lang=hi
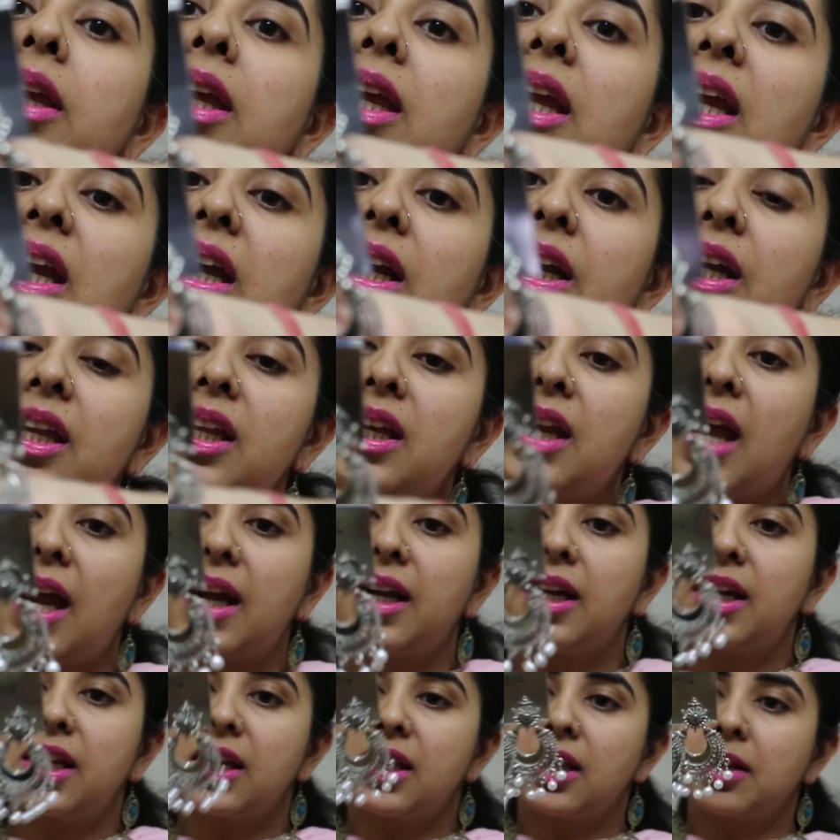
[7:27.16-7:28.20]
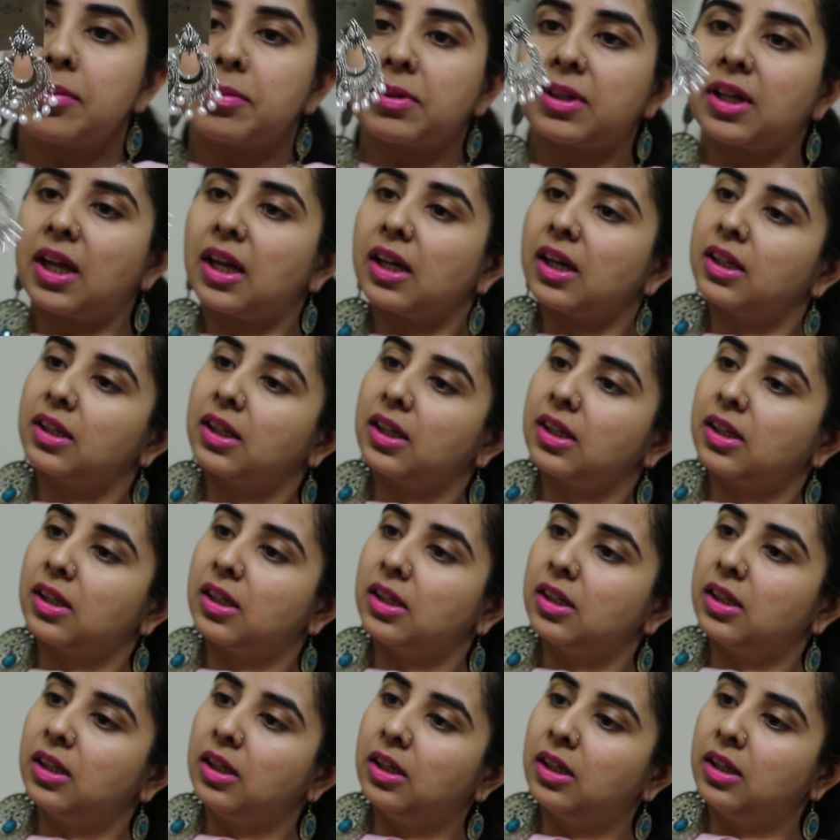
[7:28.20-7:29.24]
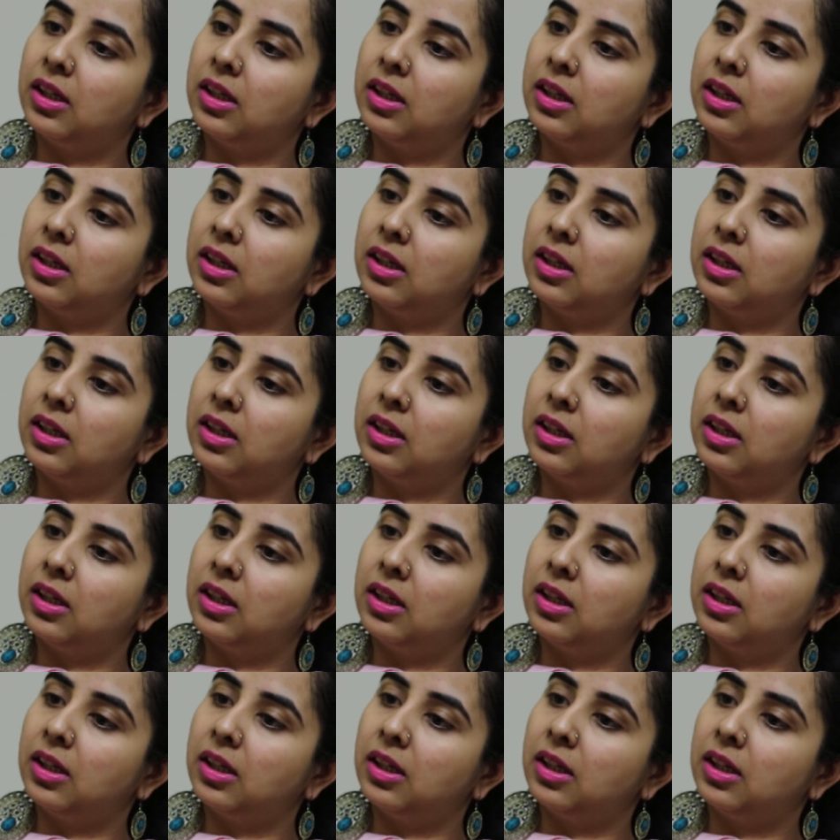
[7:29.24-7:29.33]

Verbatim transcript: एटी नाइन्टी के बता रहा था ये